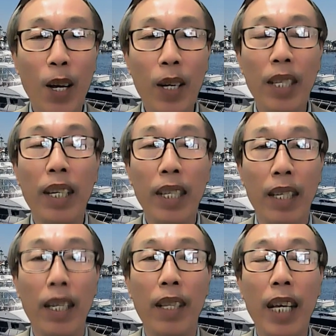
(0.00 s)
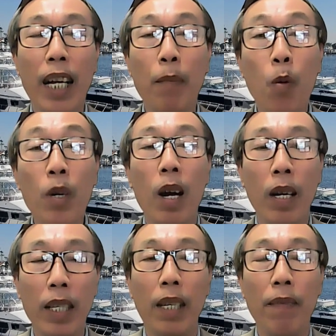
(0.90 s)
có những cái nhận định hay là muốn
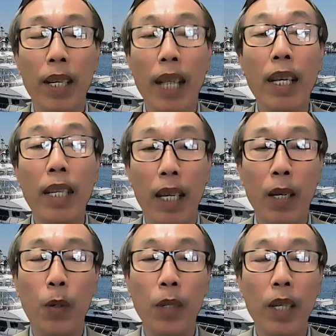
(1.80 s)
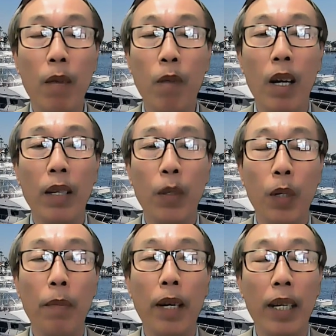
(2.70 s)
nói gì với cả thế giới luôn chứ không còn là
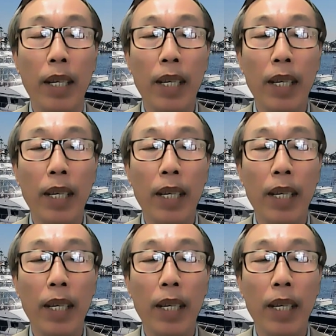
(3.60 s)
chuyện mà